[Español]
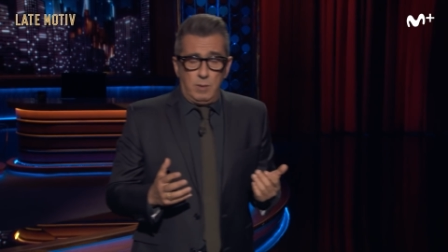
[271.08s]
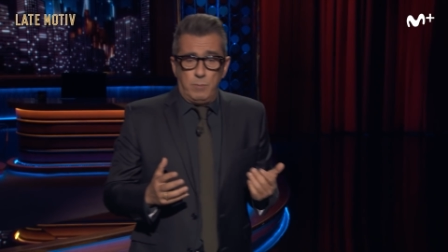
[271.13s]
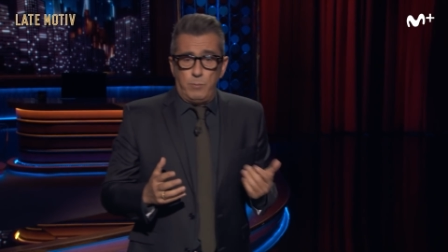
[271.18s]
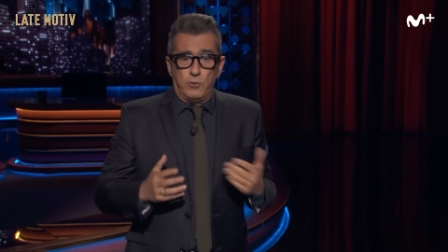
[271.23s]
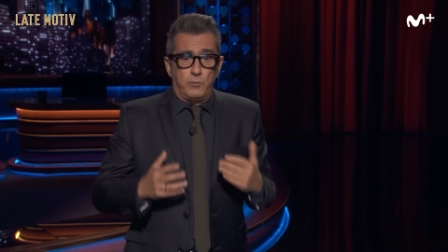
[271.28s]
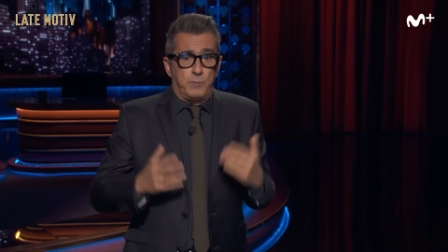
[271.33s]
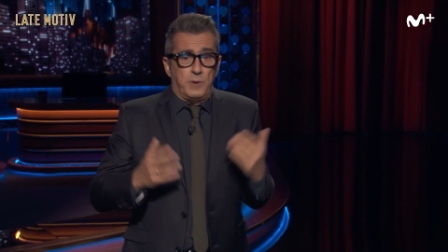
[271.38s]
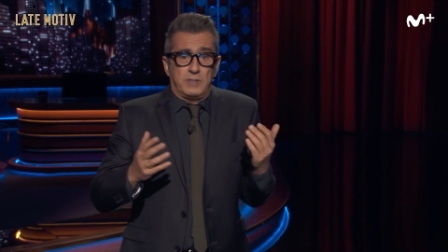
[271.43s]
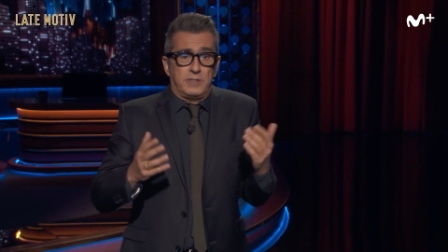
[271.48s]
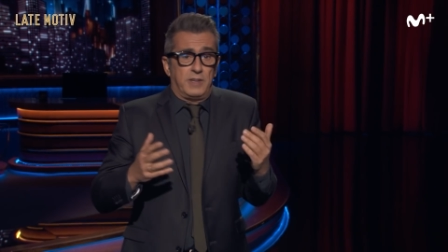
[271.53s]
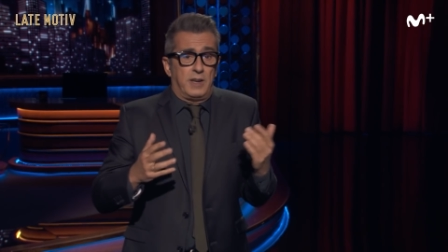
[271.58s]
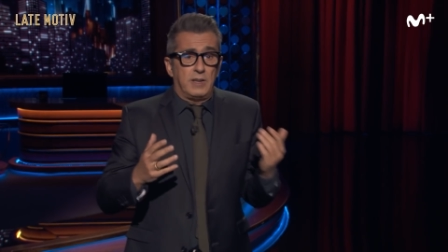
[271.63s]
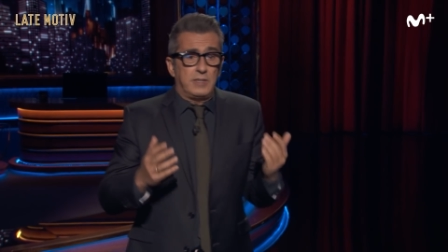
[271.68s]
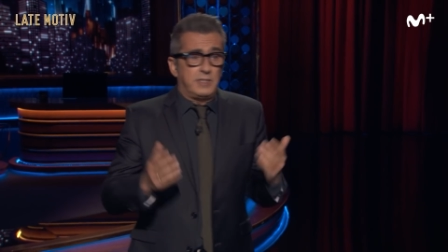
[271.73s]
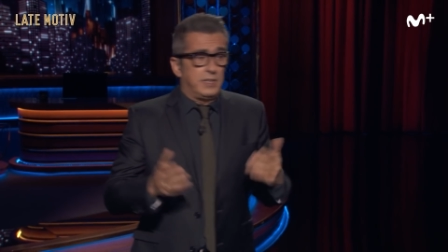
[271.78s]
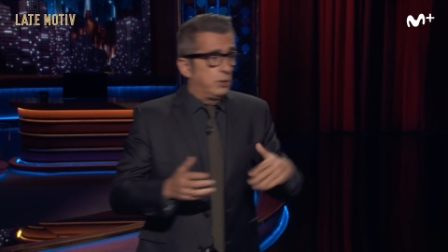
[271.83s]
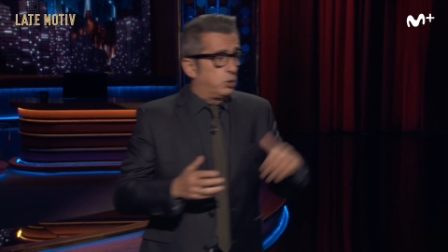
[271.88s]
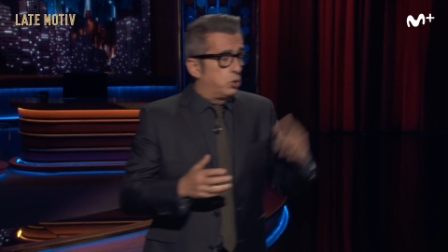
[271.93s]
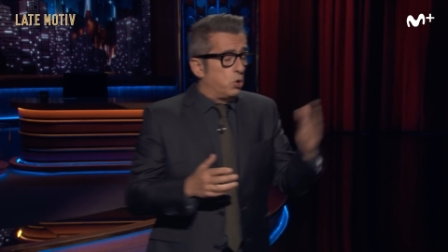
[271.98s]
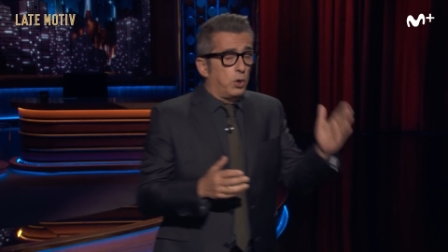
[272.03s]
Pues va a ser
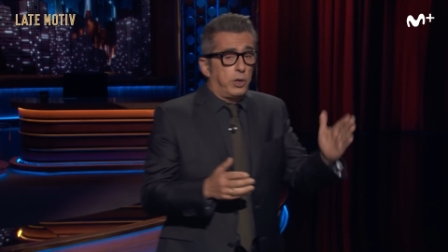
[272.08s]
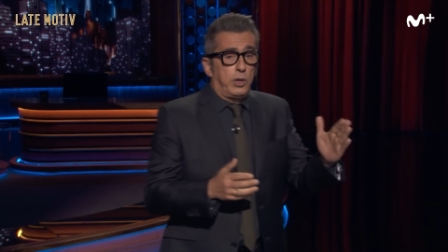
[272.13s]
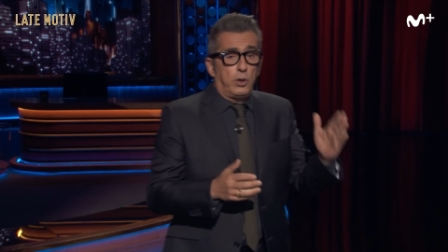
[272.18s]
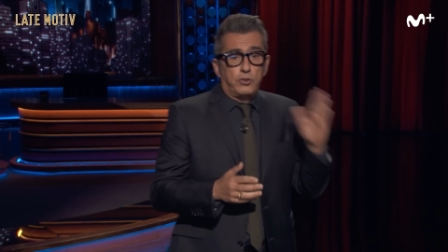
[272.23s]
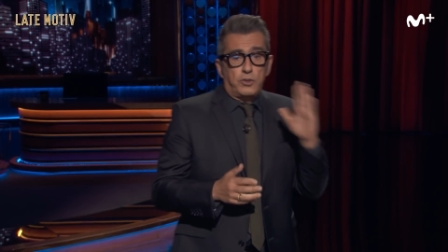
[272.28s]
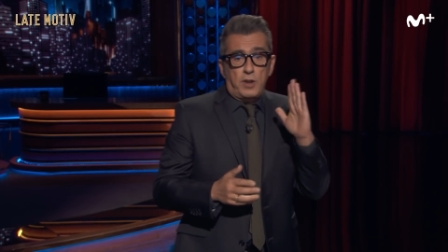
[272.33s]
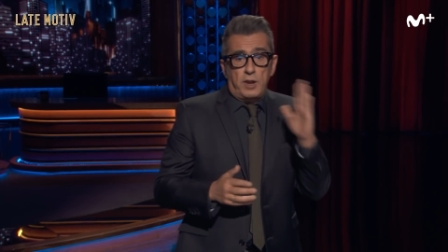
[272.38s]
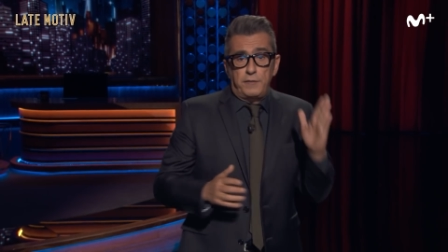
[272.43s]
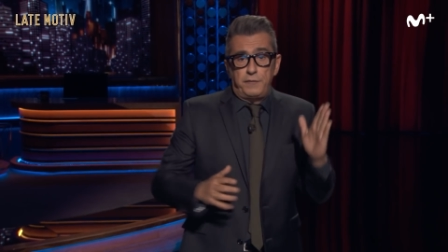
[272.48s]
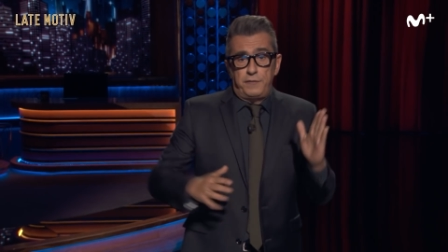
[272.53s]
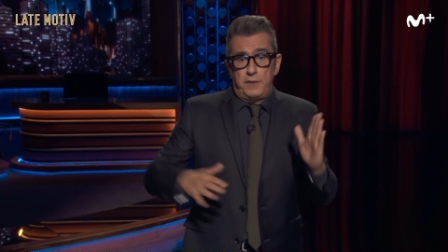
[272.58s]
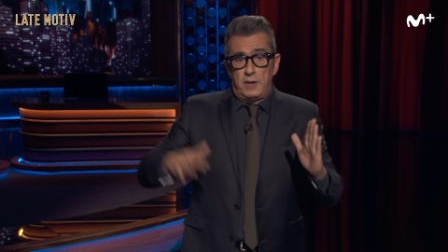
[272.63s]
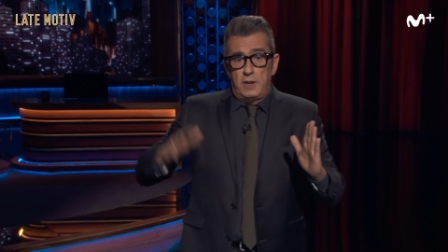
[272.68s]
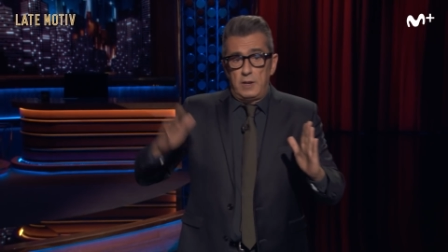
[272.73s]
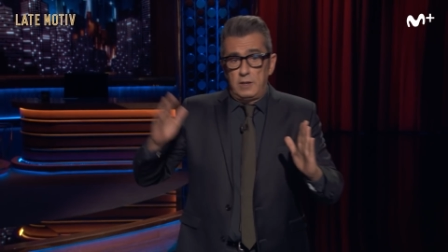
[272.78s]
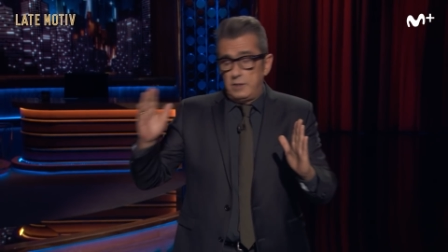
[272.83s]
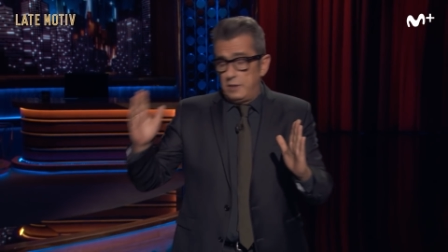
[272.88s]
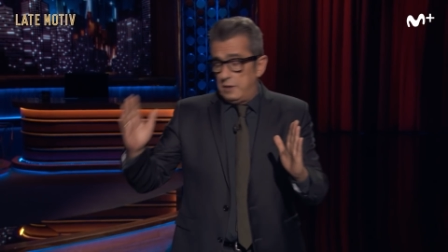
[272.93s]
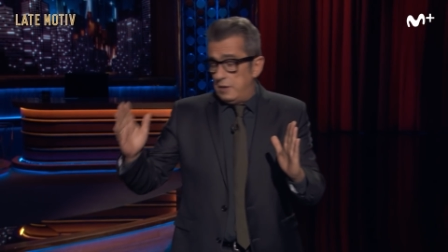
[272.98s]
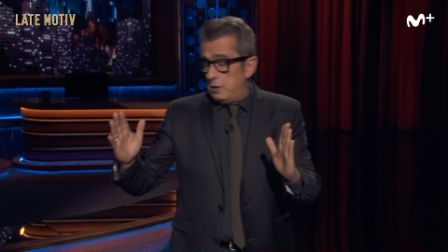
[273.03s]
así, Tokio transfiere
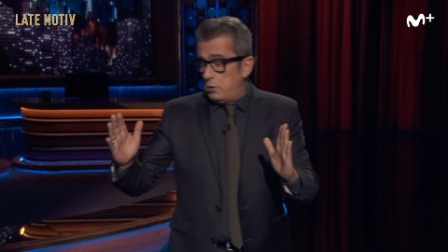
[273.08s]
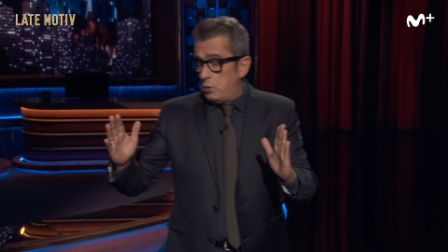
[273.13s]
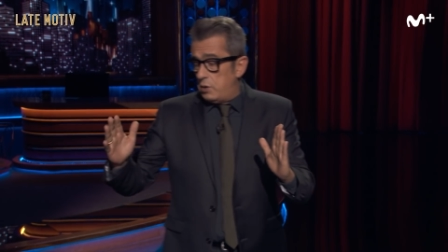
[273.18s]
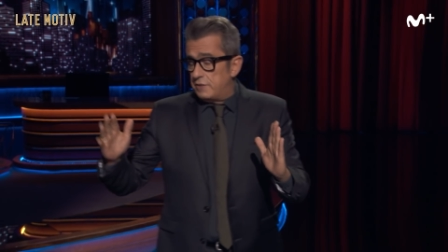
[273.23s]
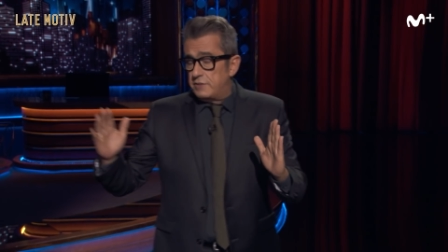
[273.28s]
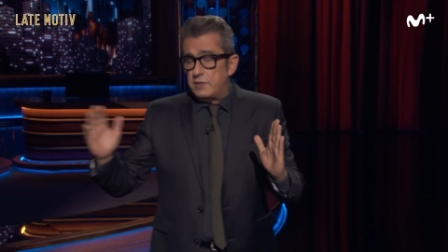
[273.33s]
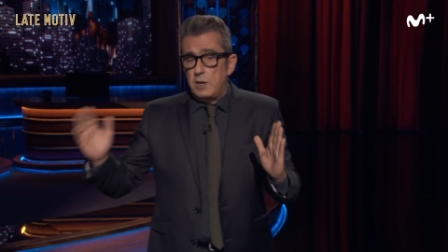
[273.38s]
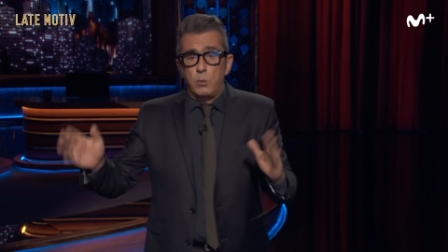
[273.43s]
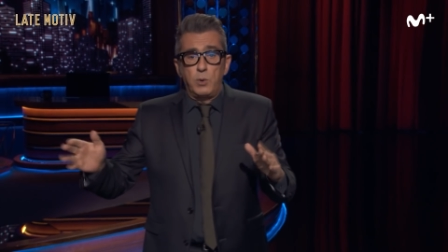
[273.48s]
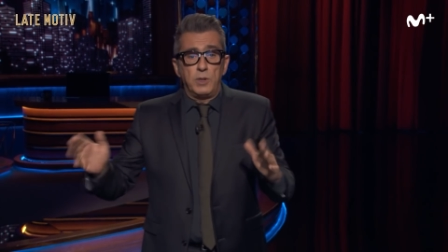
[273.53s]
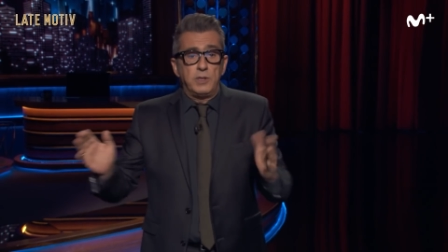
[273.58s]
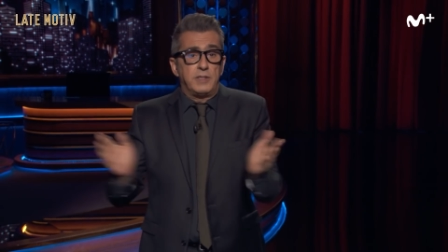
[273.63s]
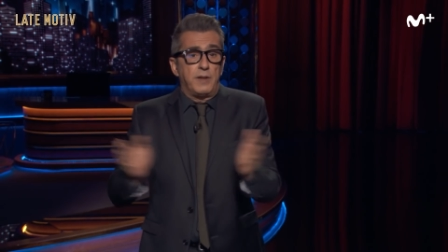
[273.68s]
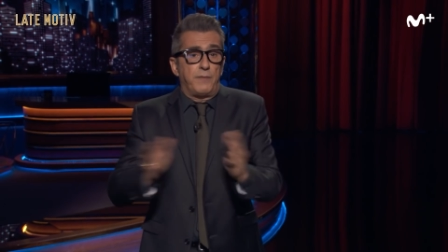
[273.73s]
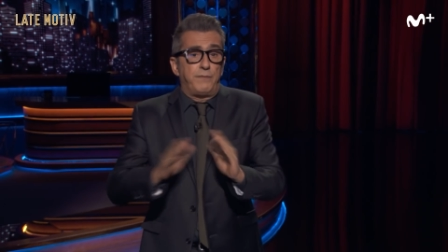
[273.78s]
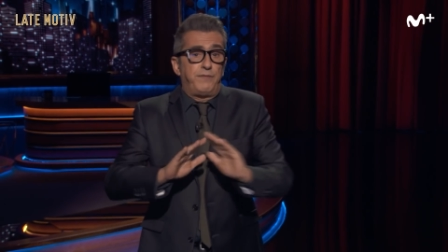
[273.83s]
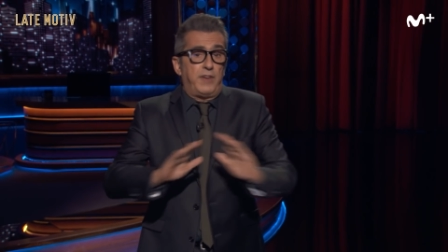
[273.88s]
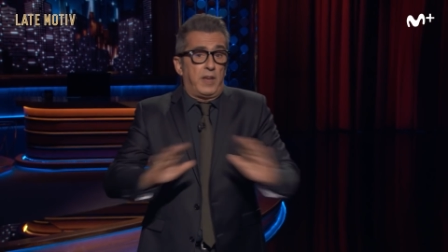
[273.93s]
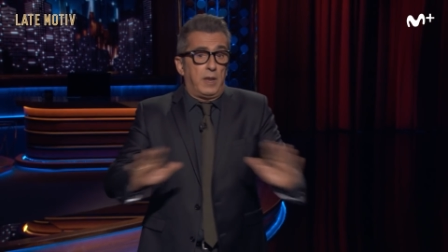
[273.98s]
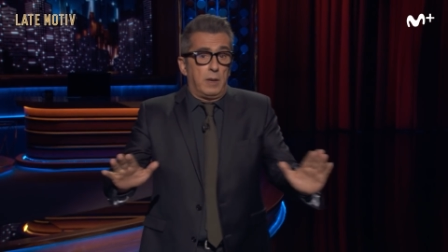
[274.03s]
el dinero a esta cuenta,
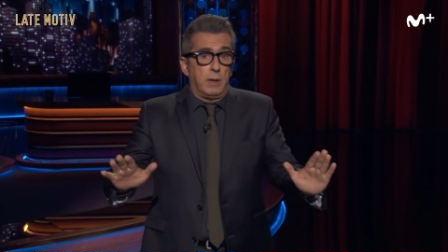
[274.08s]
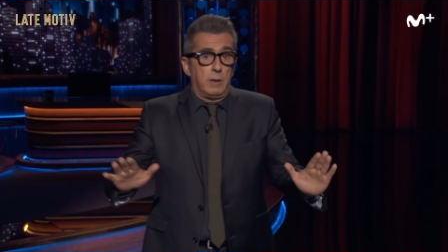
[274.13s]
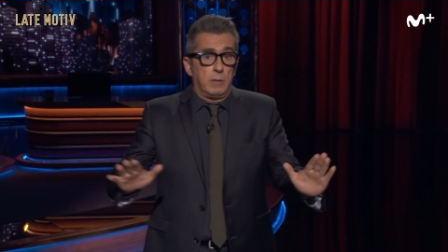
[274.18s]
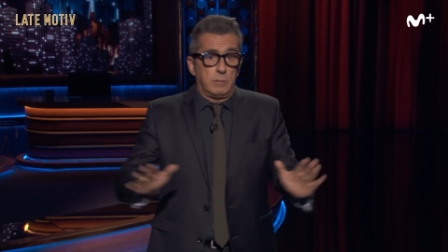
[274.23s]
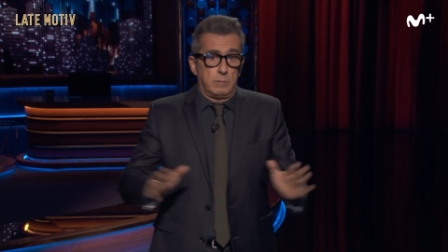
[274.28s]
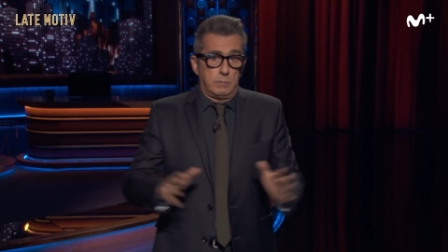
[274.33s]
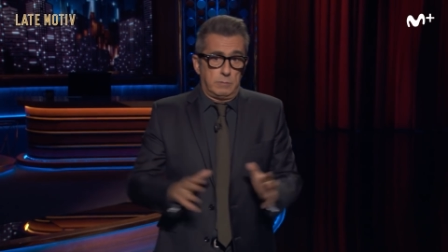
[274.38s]
fin.